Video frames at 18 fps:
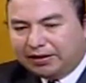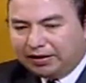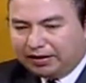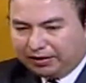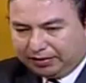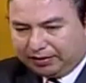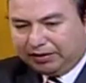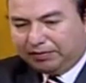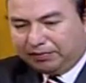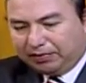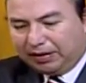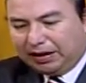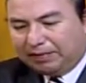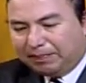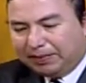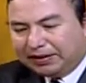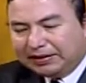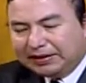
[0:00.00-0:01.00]
este,
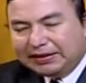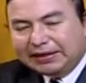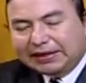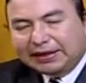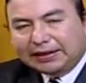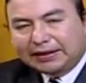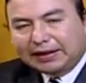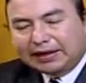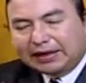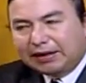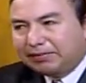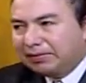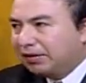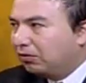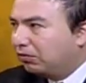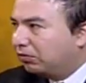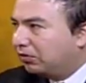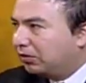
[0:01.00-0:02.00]
a partir de que se
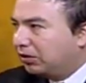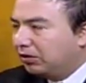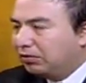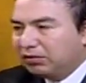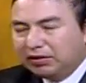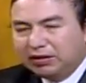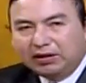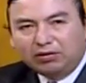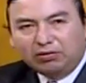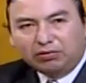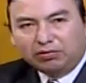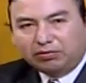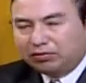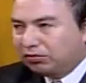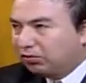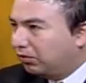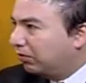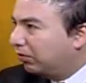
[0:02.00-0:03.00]
acabe el conteo de
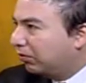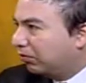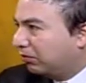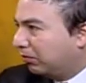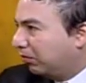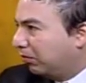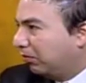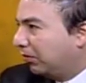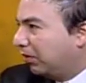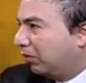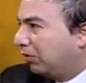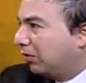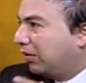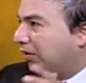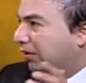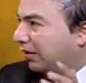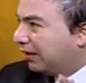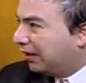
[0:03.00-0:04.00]
los, todos los consejos
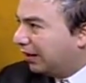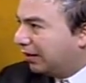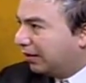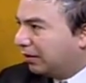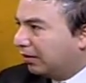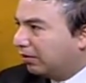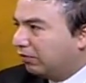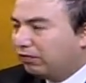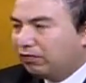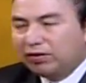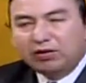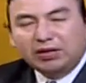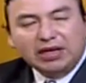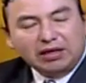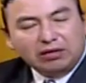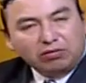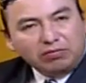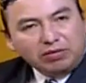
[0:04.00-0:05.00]
distritales, esto fue el
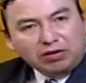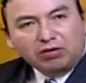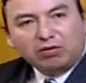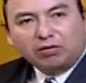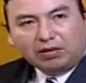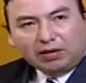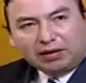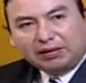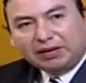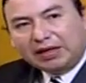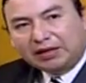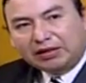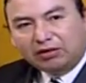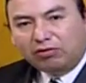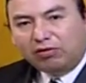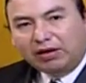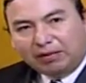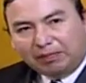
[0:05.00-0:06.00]
día domingo,
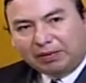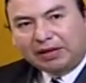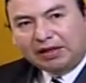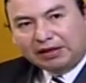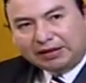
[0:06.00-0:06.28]
no el